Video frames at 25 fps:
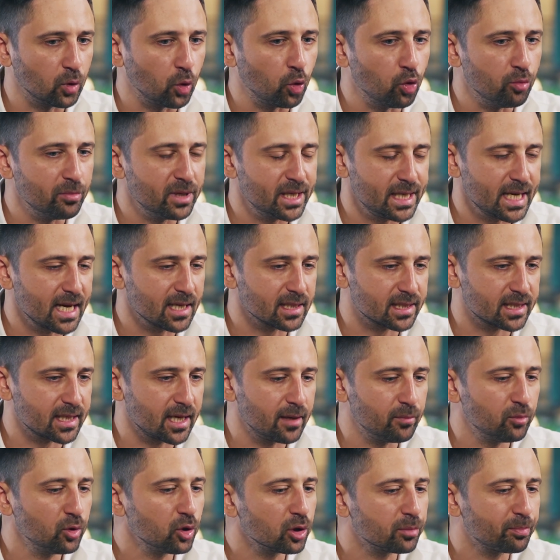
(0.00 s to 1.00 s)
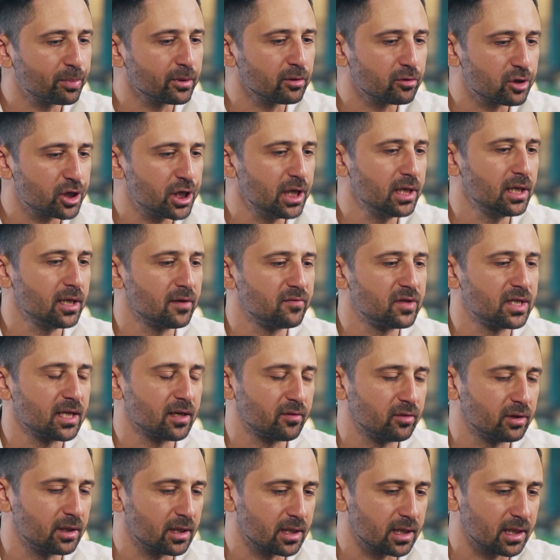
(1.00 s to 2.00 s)
у меня займет получение
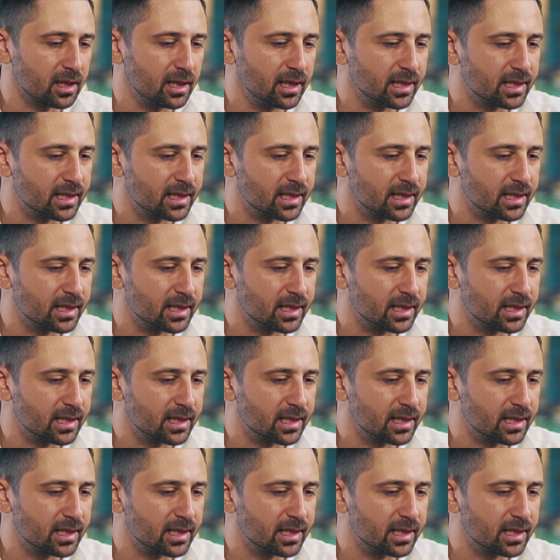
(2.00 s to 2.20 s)
всех вот этих